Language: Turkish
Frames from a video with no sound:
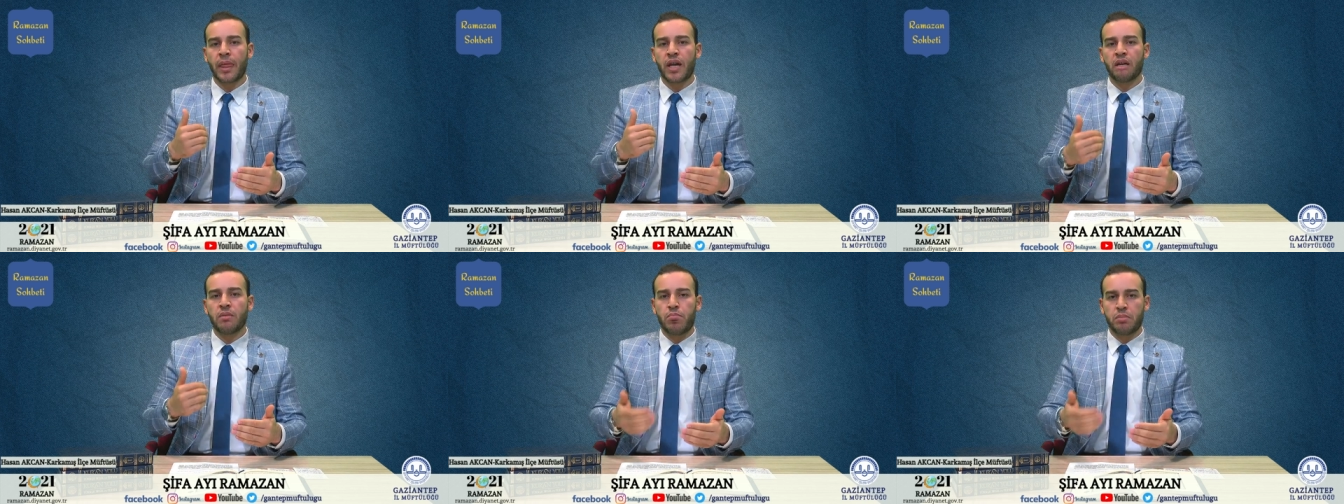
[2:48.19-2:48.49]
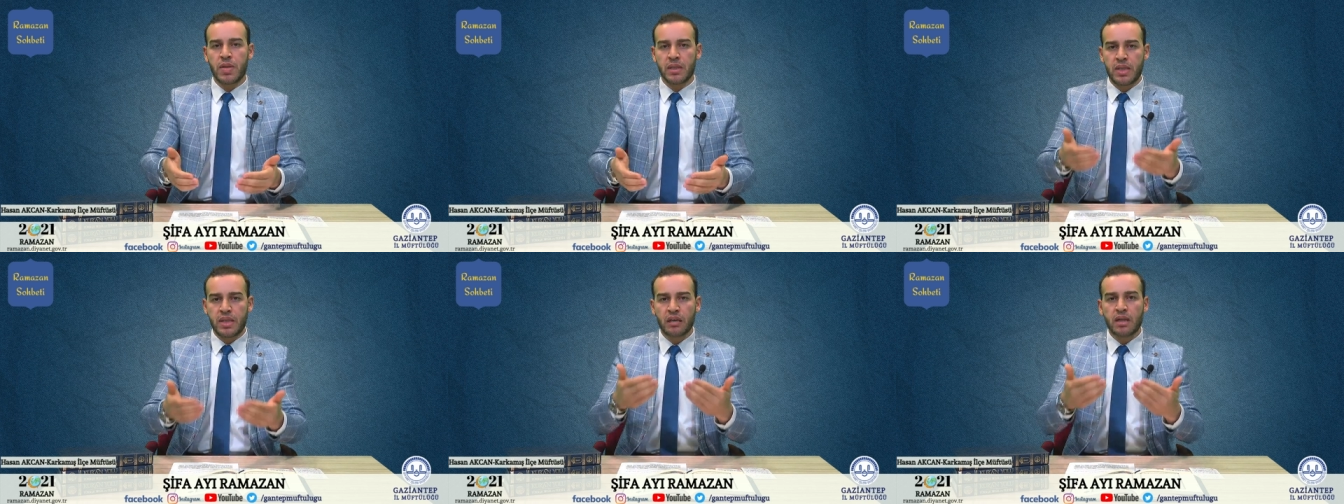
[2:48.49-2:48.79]

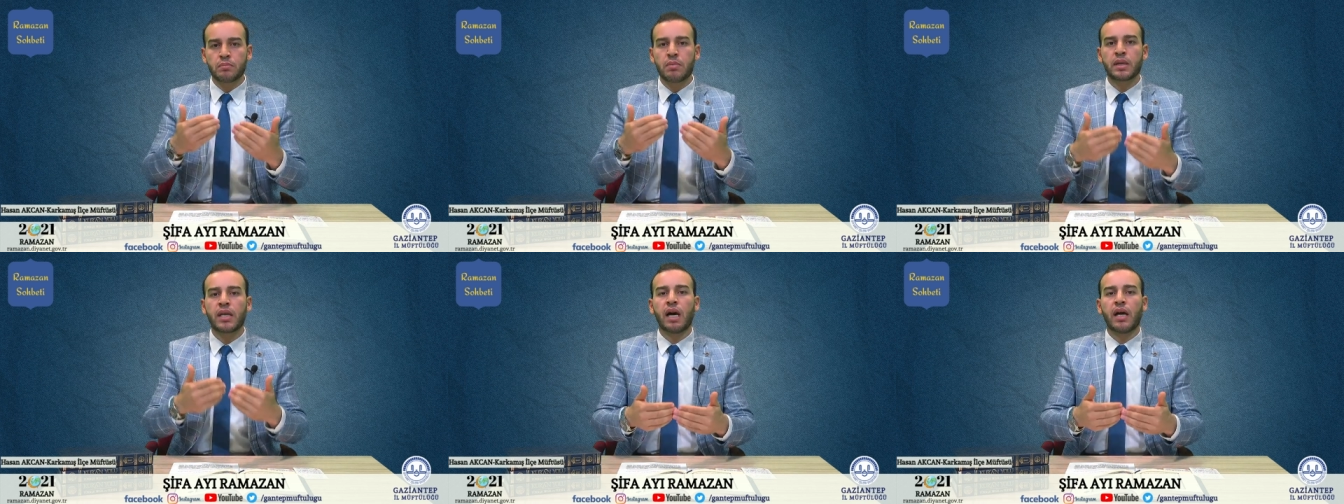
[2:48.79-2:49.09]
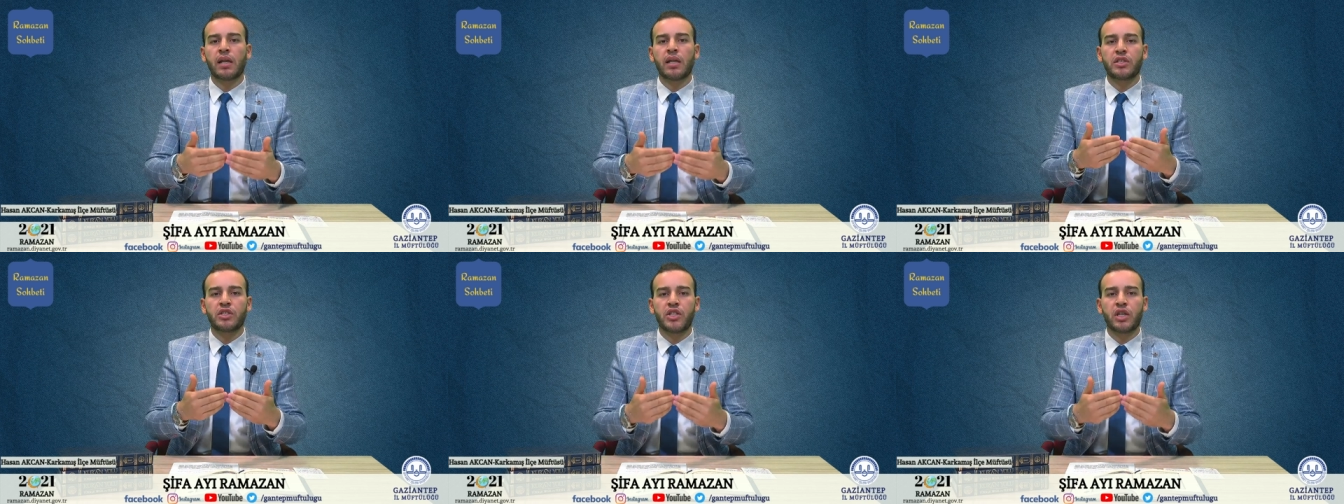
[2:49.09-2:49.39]
Bizden bir
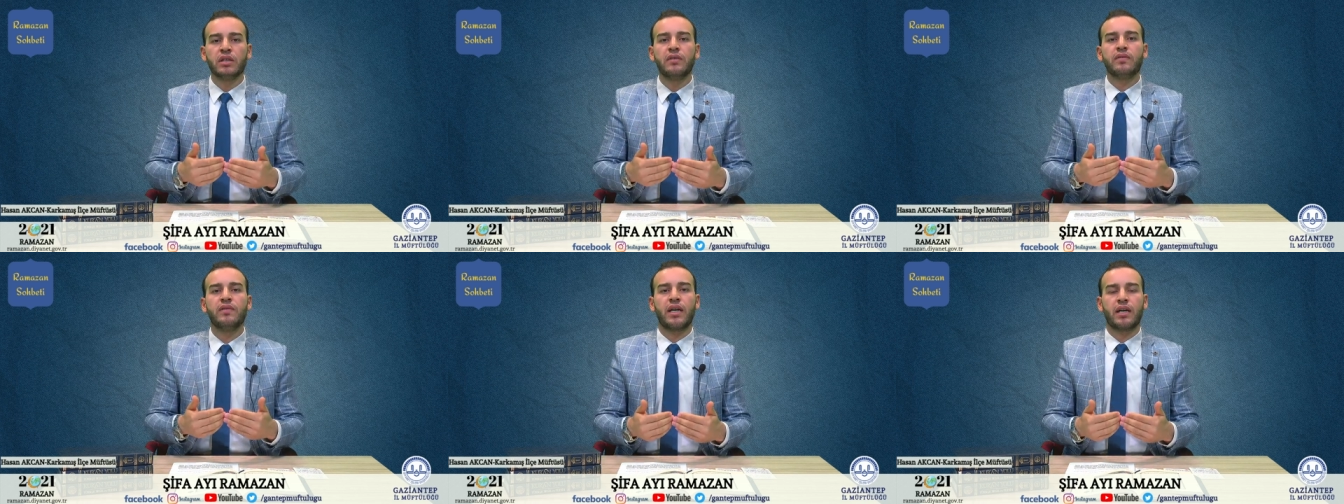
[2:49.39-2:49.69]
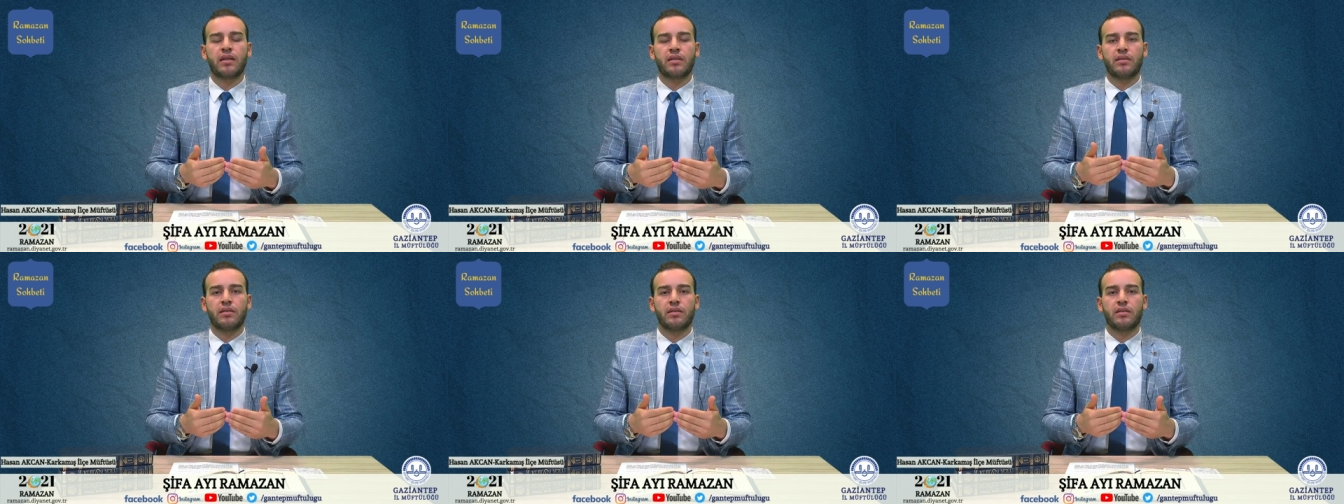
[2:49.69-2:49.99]
alacağı
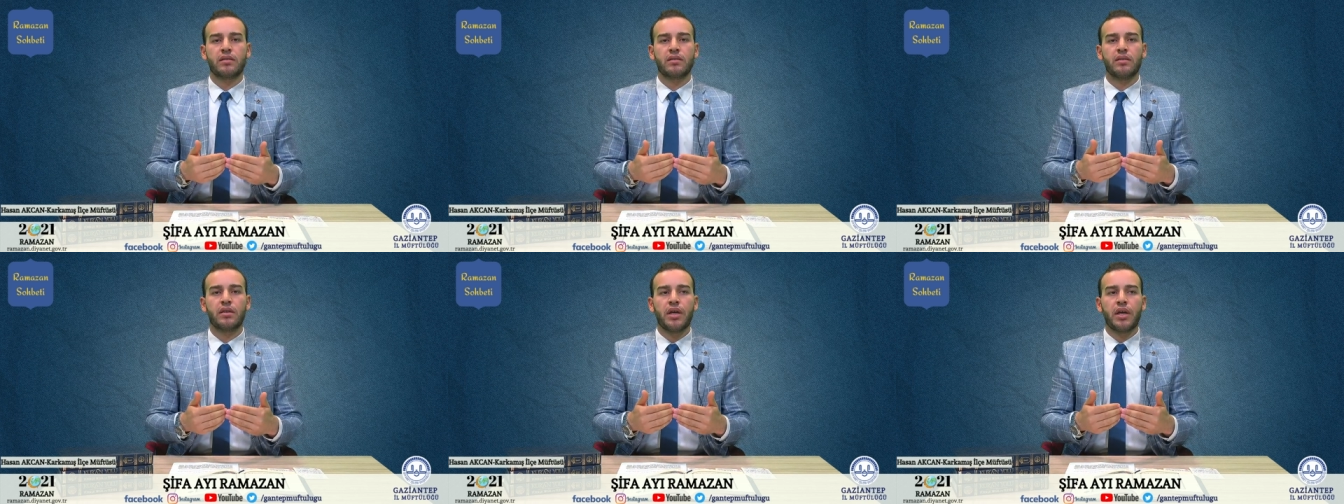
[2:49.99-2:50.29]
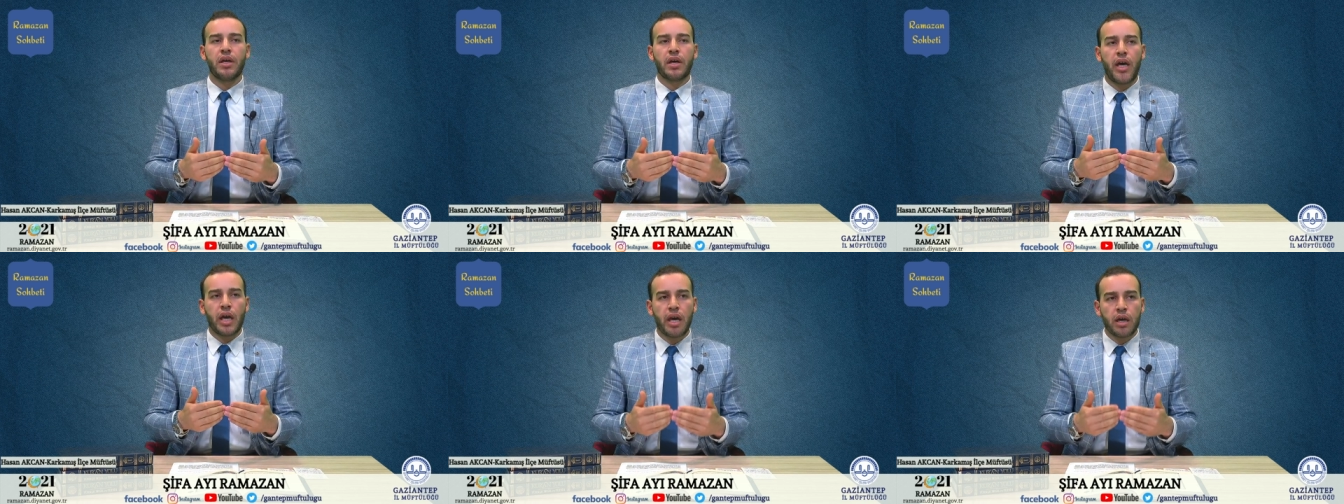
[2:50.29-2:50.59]
vardır.
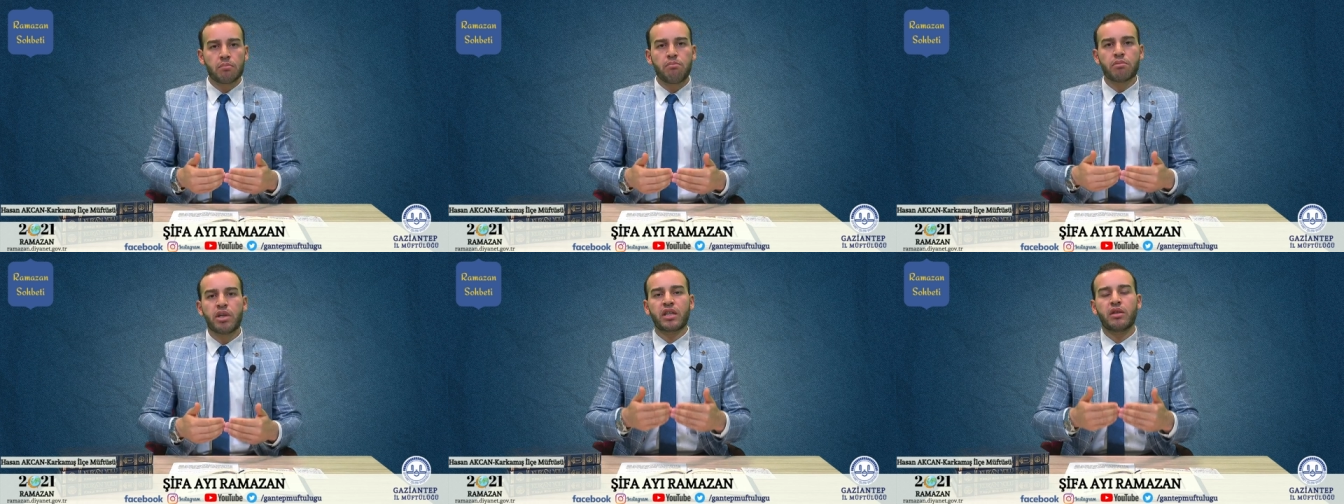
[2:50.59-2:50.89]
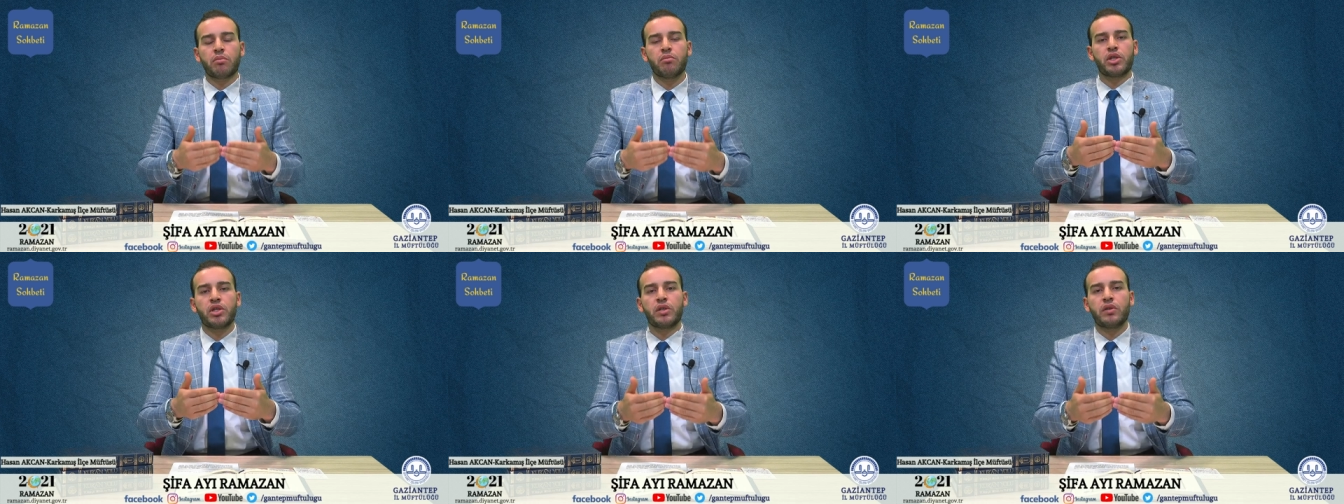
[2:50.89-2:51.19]

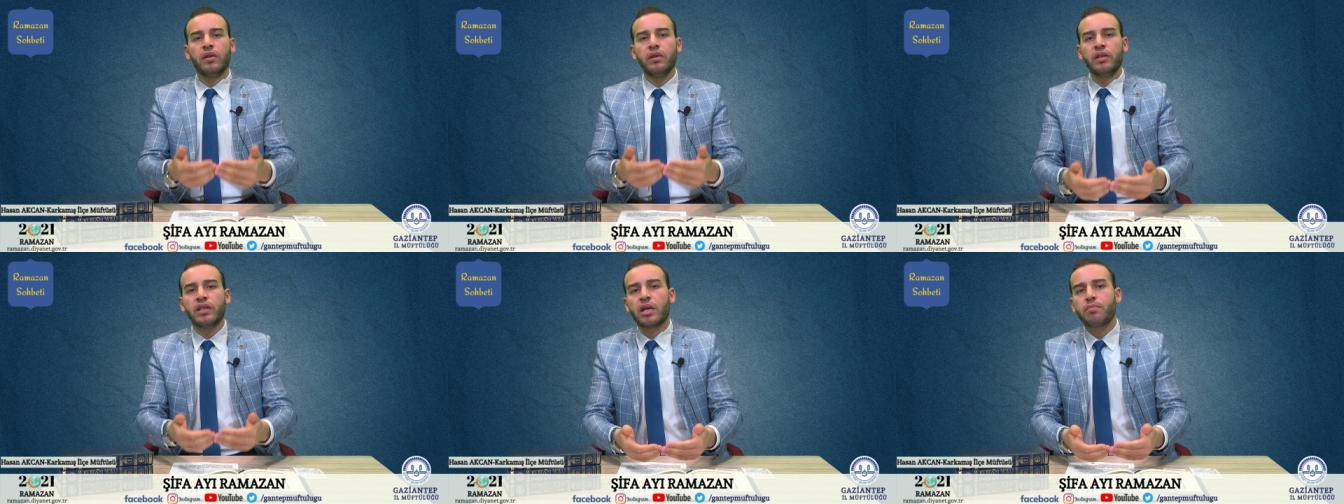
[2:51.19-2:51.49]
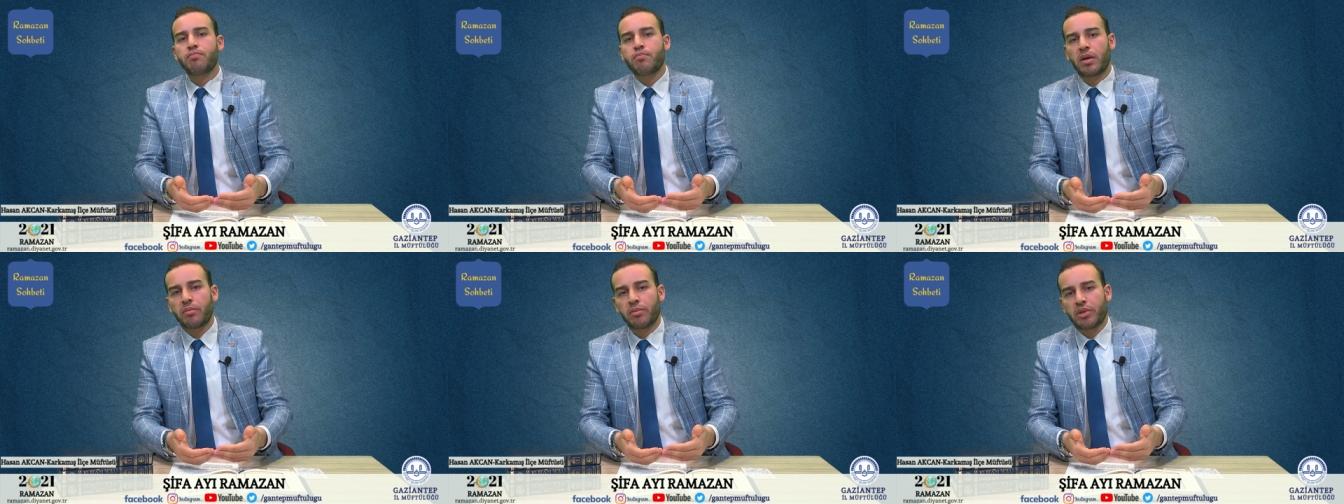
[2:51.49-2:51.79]
Emretmiştir,
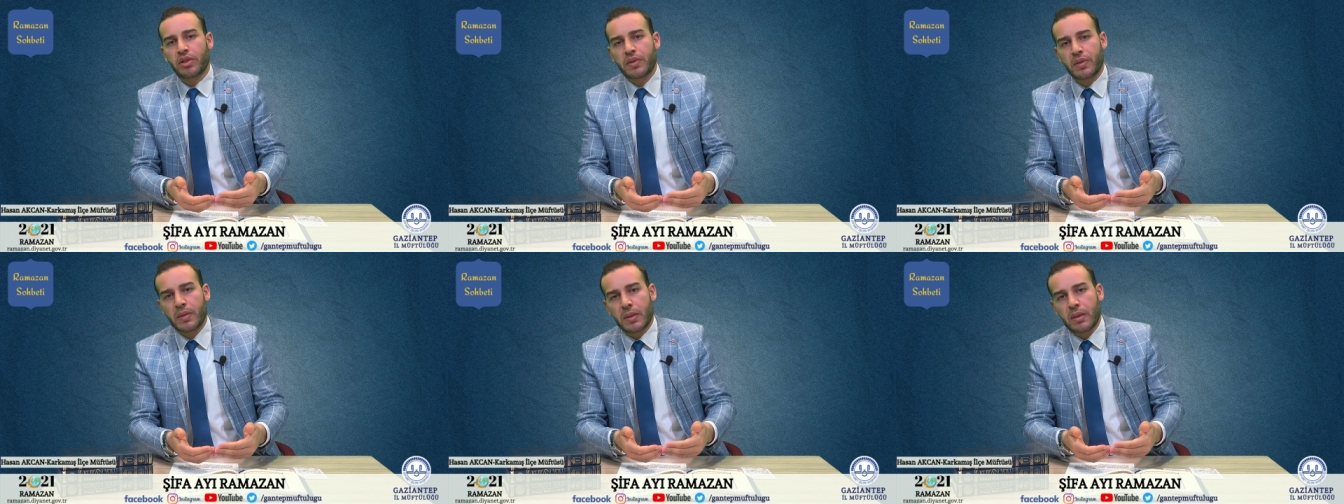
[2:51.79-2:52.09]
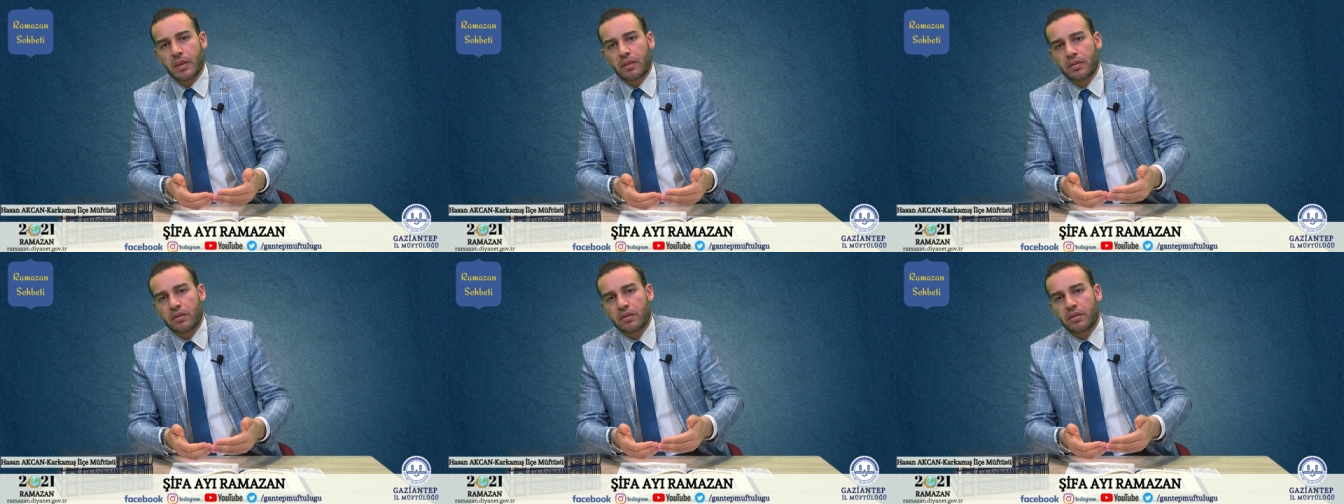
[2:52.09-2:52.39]

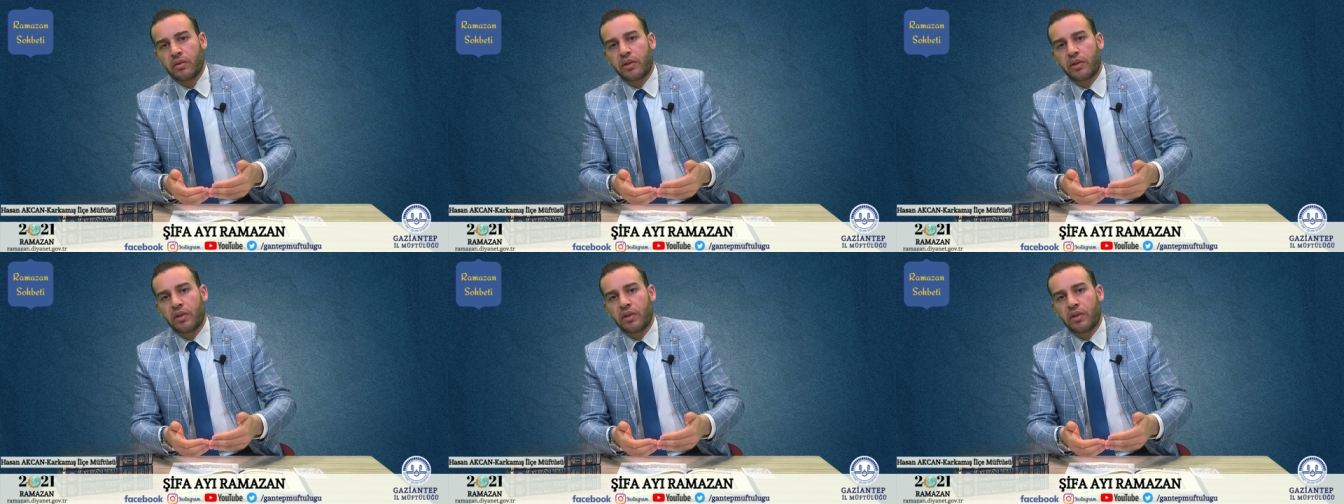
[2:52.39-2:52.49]
yapmamışızdır.